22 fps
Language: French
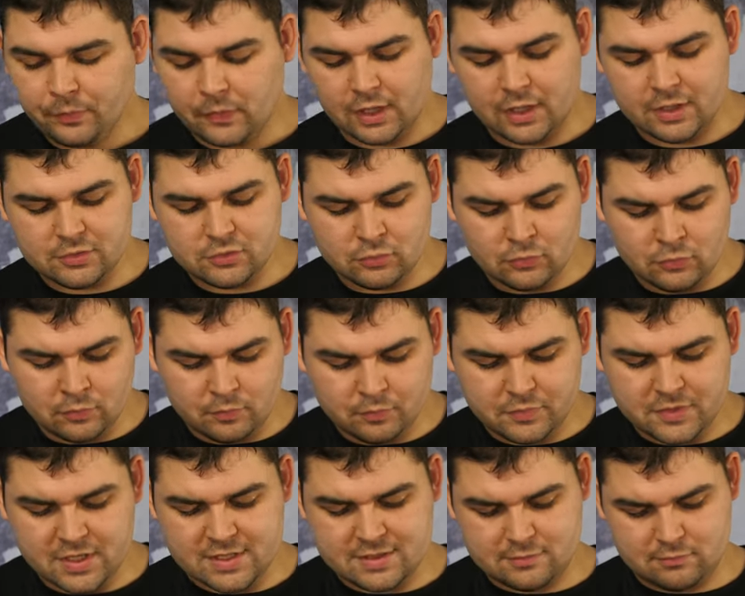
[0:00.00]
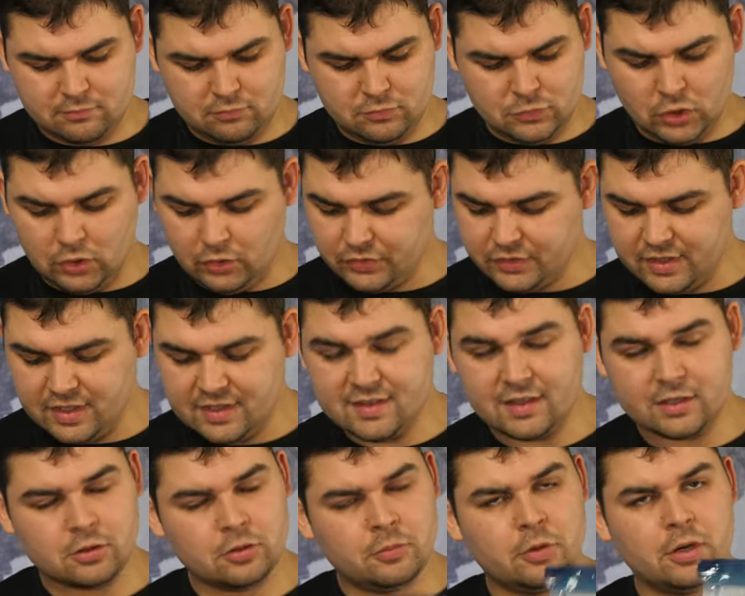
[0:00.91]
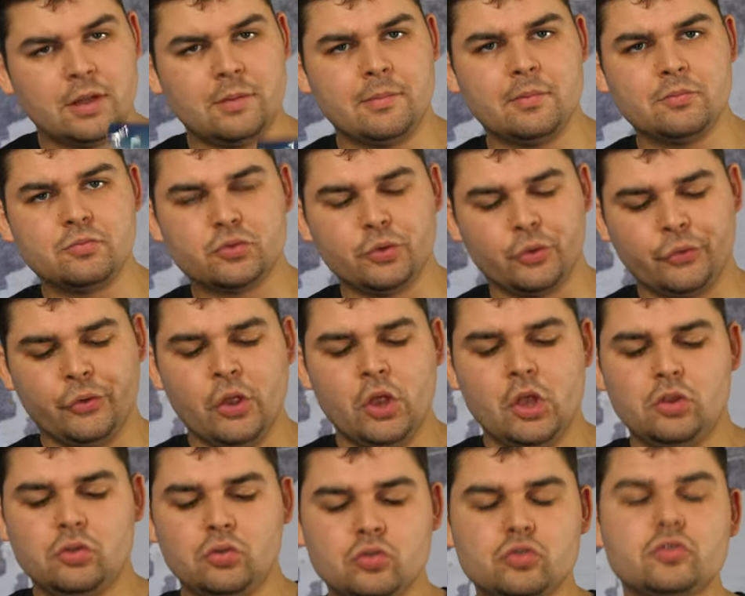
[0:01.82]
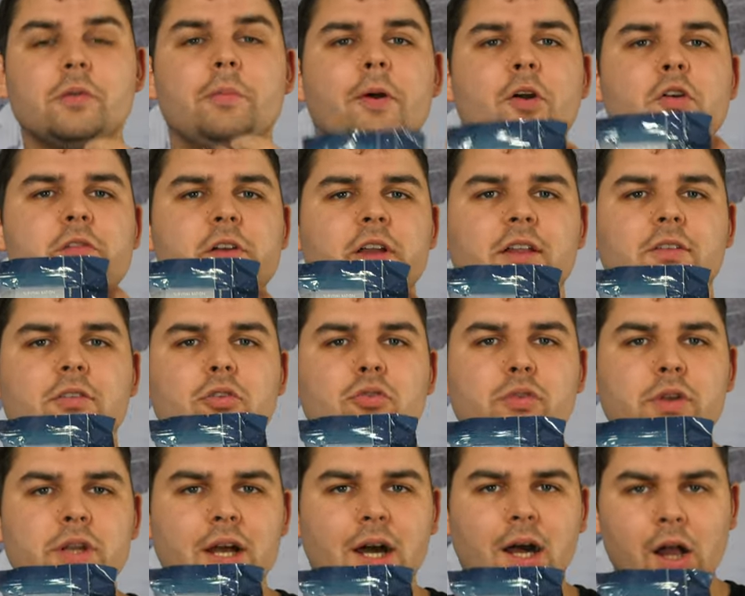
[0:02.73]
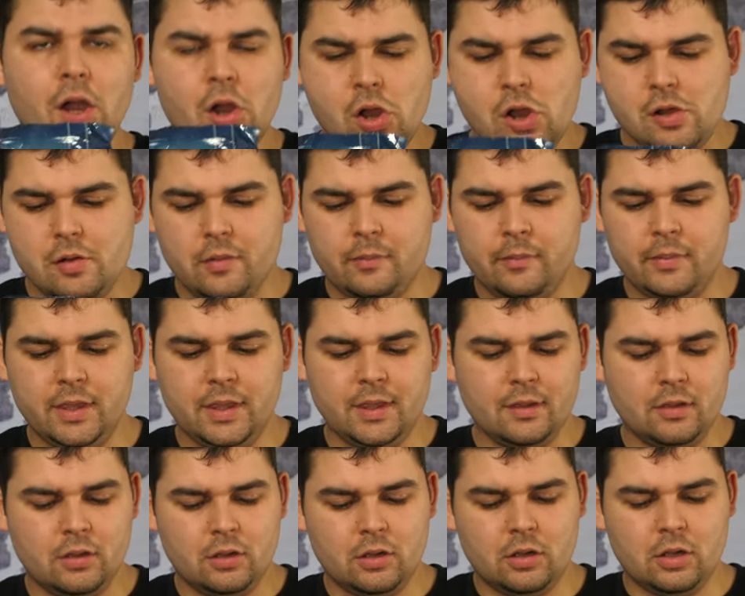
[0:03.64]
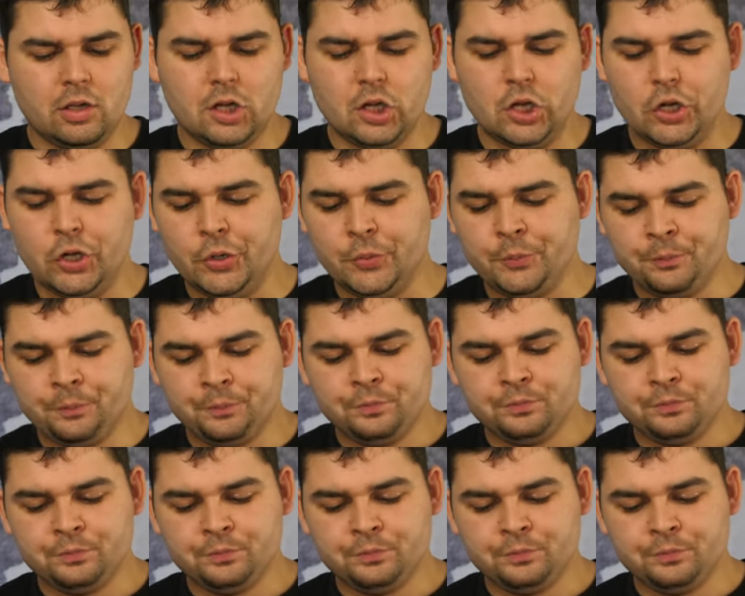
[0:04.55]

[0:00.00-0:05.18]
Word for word: Elles sont peut-être... Non, c'est exactement la même chose. Donc je vais pas ouvrir celui-là, mais... Euh...